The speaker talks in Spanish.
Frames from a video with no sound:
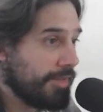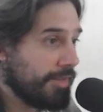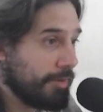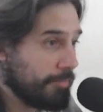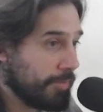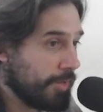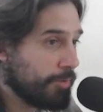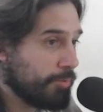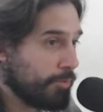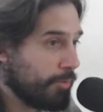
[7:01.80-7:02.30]

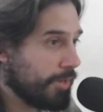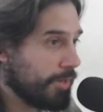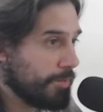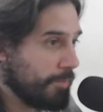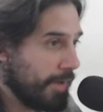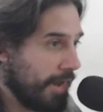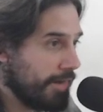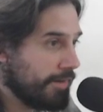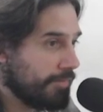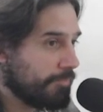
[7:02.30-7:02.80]
también estuvo
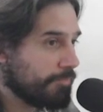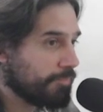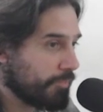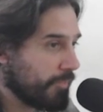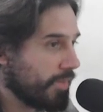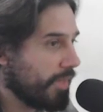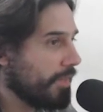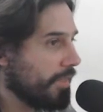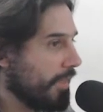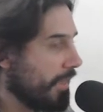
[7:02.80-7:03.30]
Animal
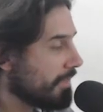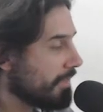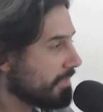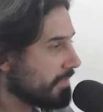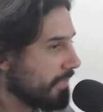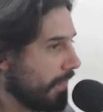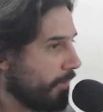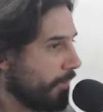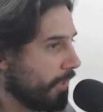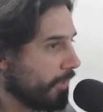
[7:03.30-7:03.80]
el día
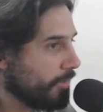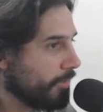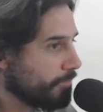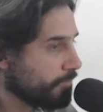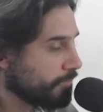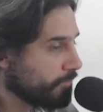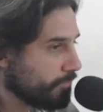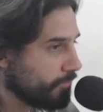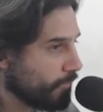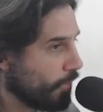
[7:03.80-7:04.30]
sábado.
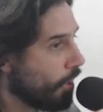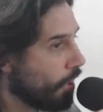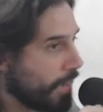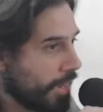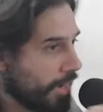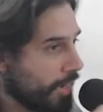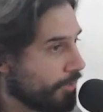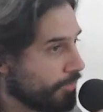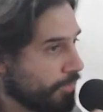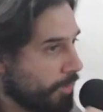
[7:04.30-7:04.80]
No,
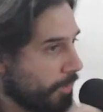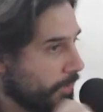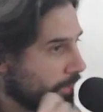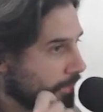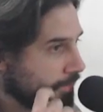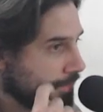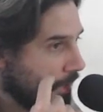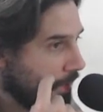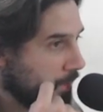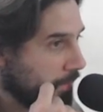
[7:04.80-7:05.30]
carajo todavía
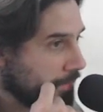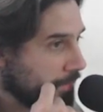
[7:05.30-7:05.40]
no estaba.